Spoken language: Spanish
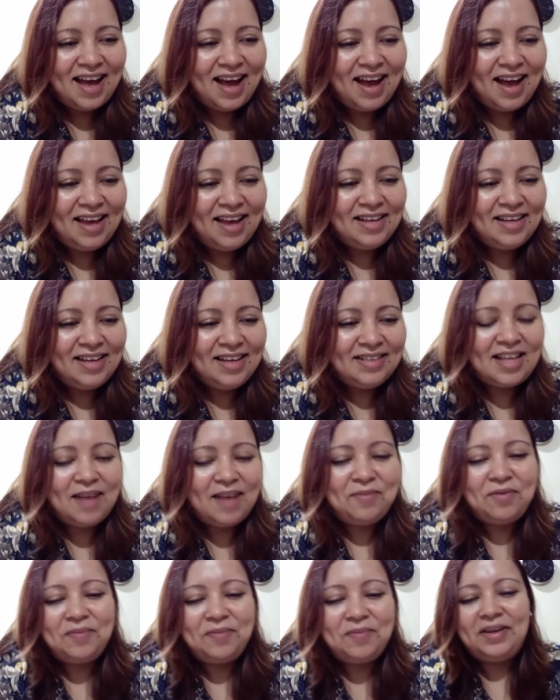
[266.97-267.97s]
Ahí
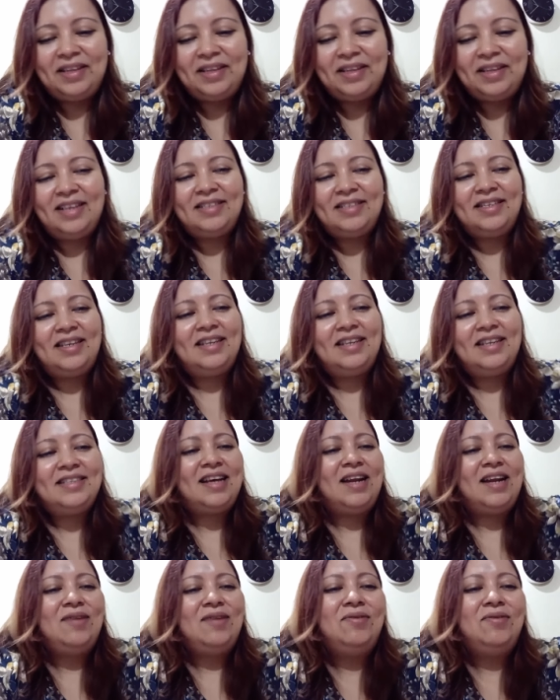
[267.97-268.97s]
estamos, ¿verdad? Así que
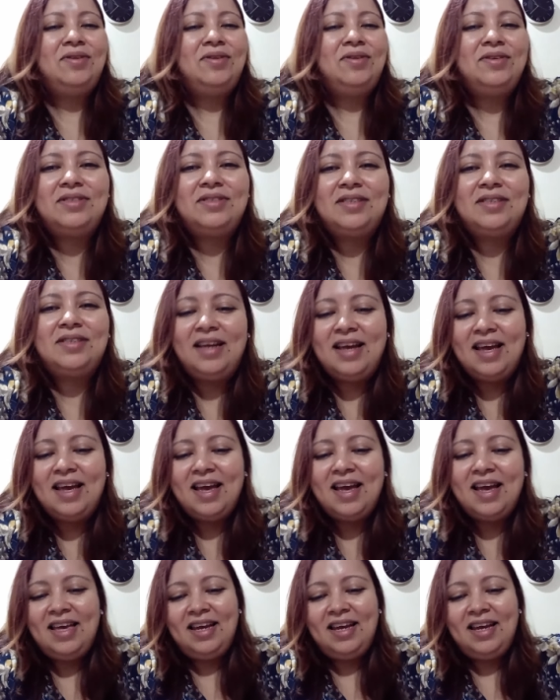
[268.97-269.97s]
saludos
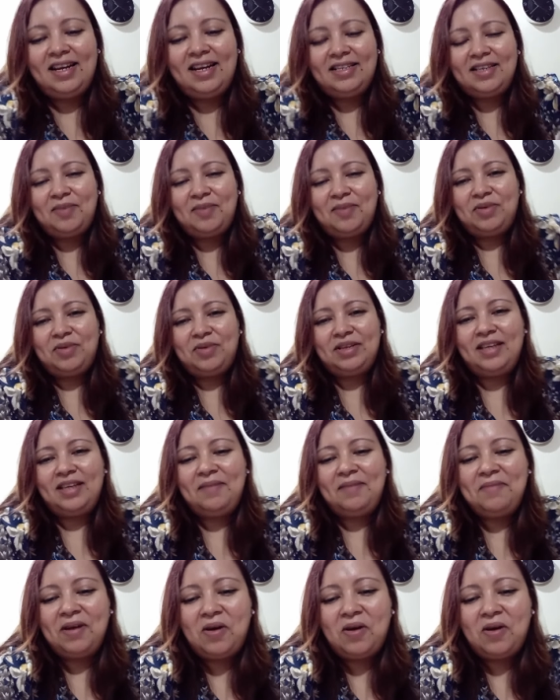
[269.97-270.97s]
y gracias por
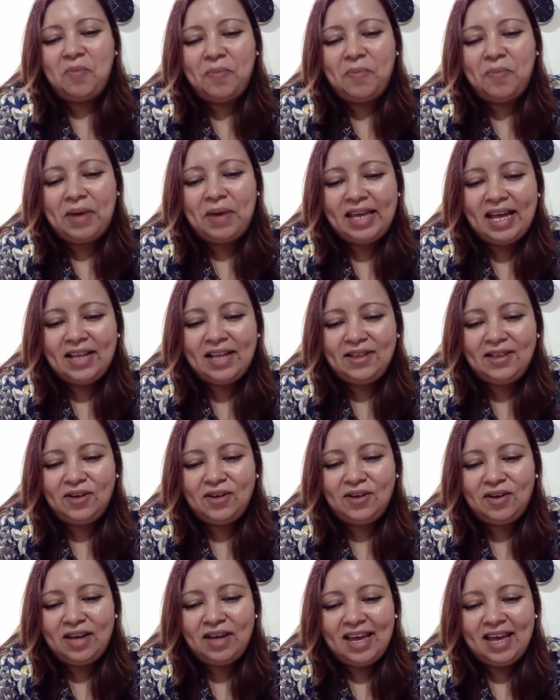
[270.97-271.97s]
estarme
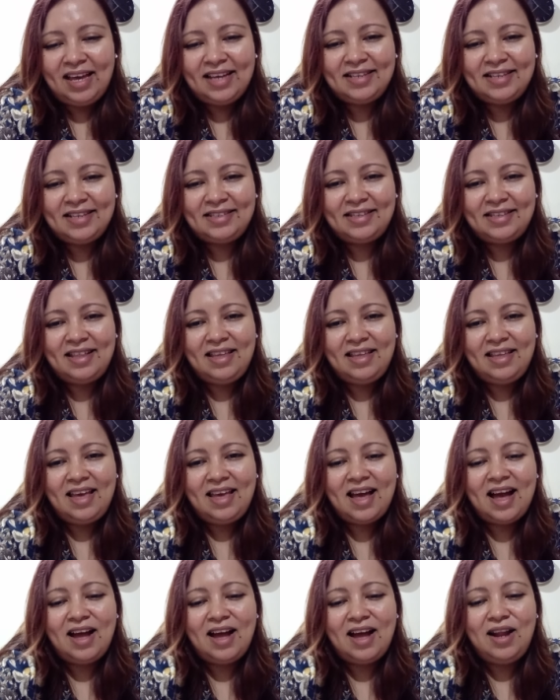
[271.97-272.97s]
acompañando en este
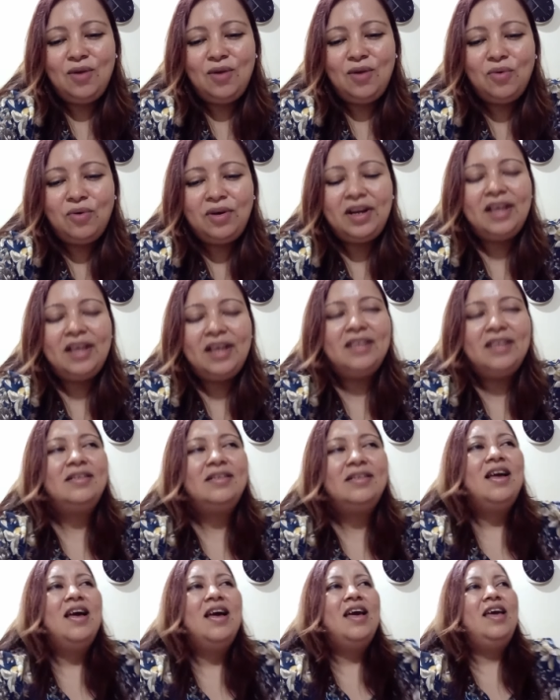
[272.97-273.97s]
día lunes.
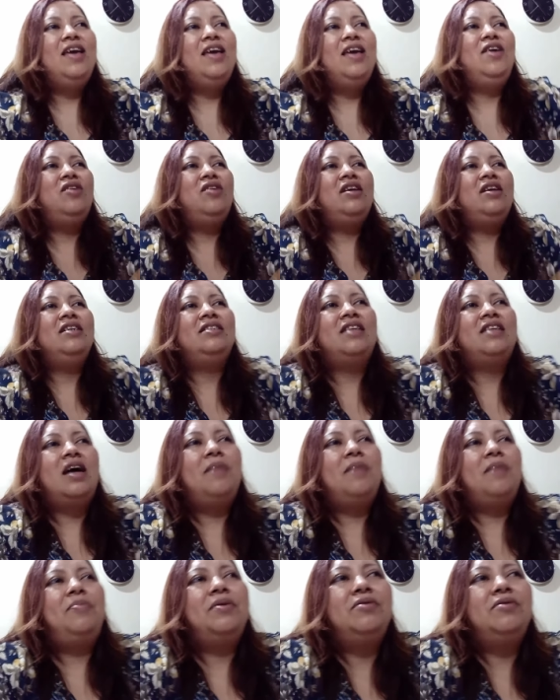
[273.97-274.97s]
Y yo les
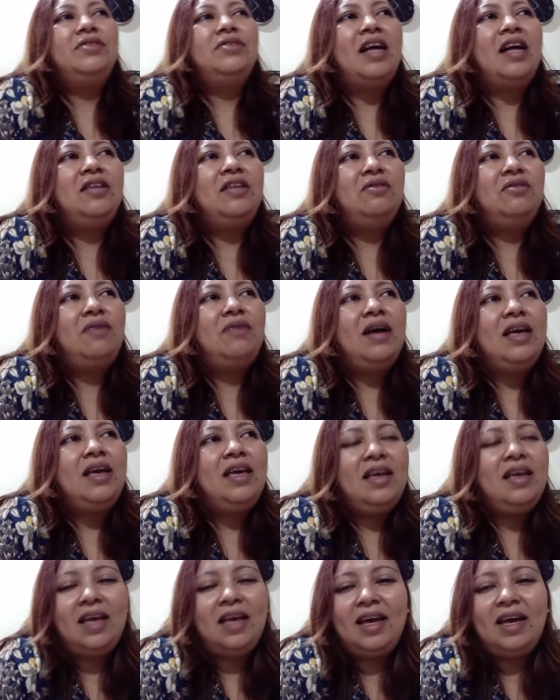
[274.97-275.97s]
estaba preguntando
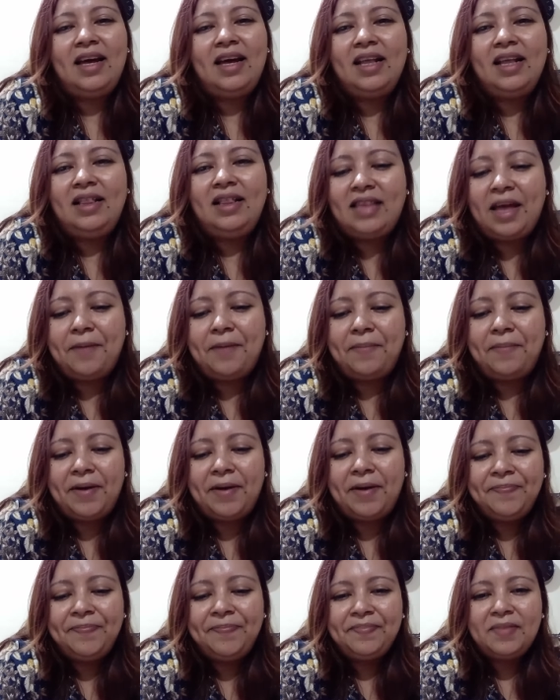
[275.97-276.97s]
ahí en el
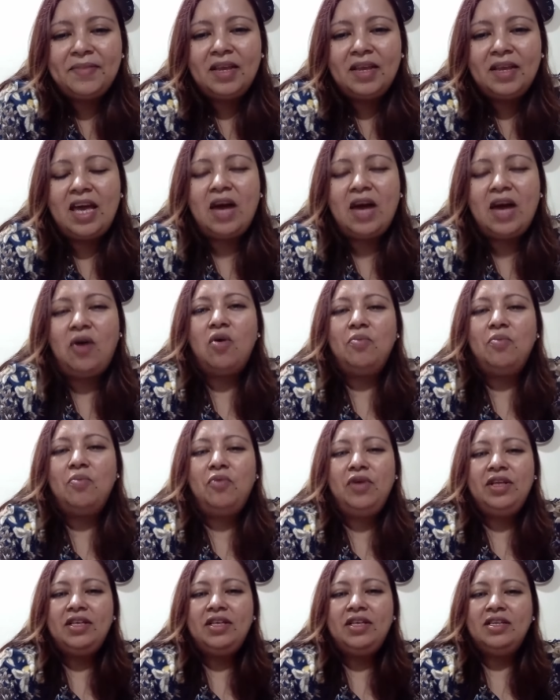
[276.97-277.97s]
tema que
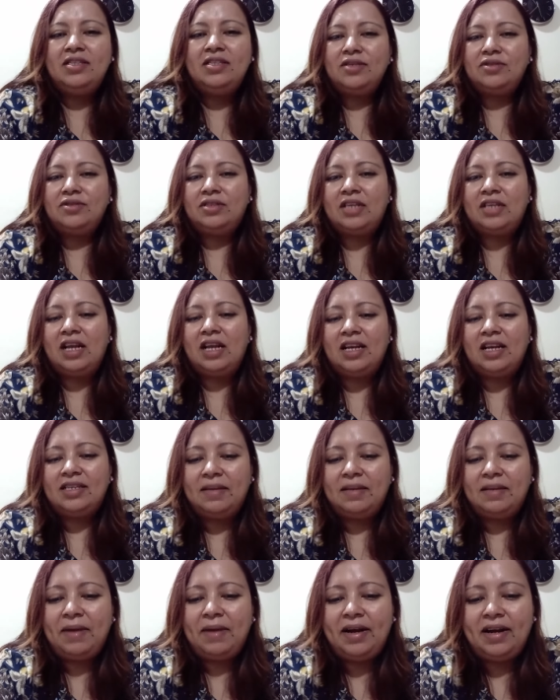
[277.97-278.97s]
cómo inicia usted la
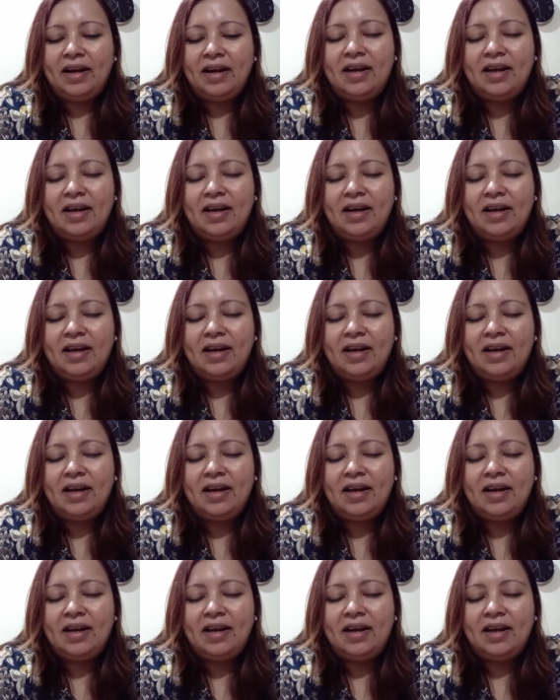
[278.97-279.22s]
semana.